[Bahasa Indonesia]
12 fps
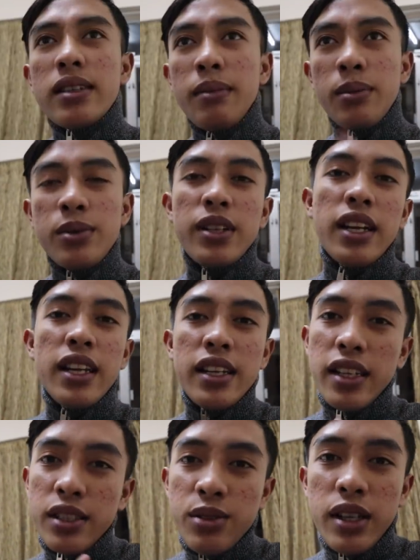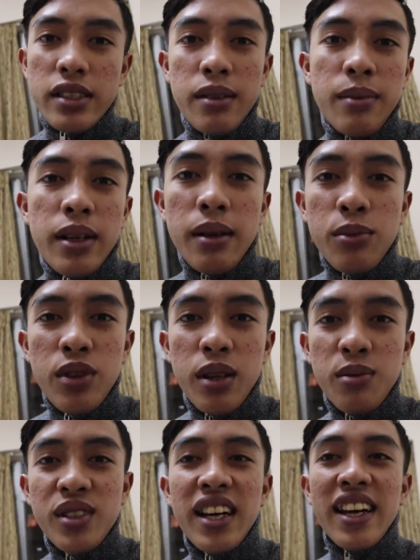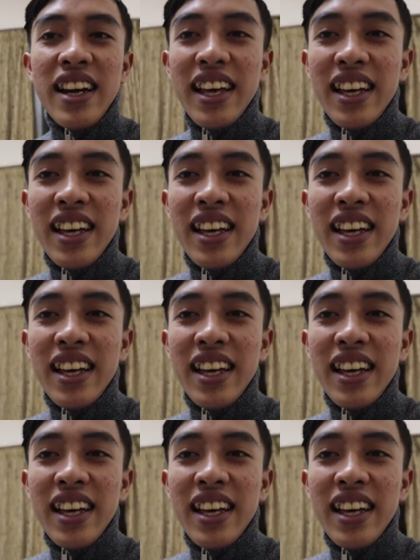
sama Bunda Ning dan juga sama bunda-bunda yang